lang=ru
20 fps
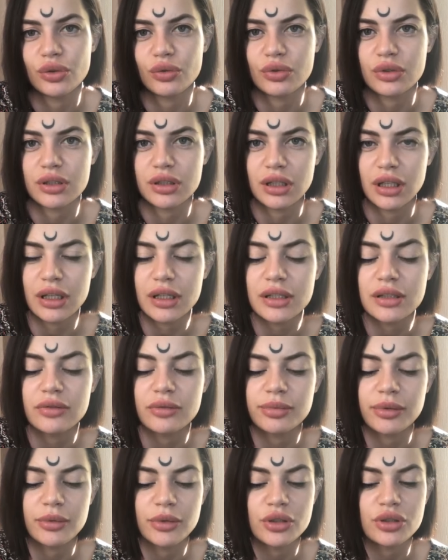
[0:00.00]
ее узнаете,
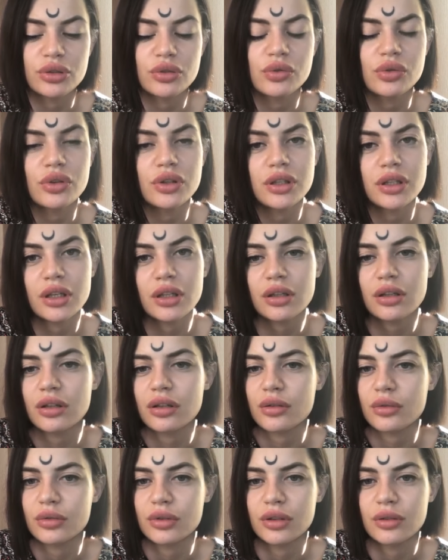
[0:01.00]
вы поймете, что у нее нет
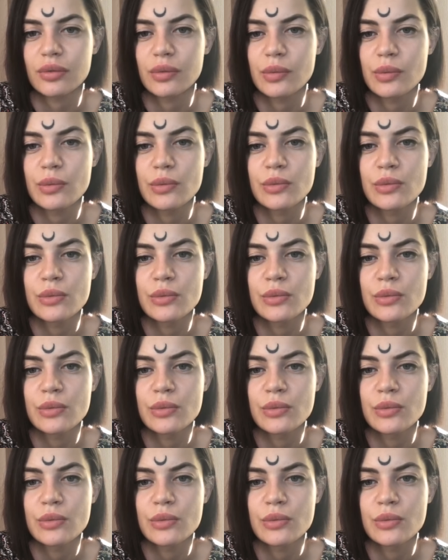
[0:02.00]
короны.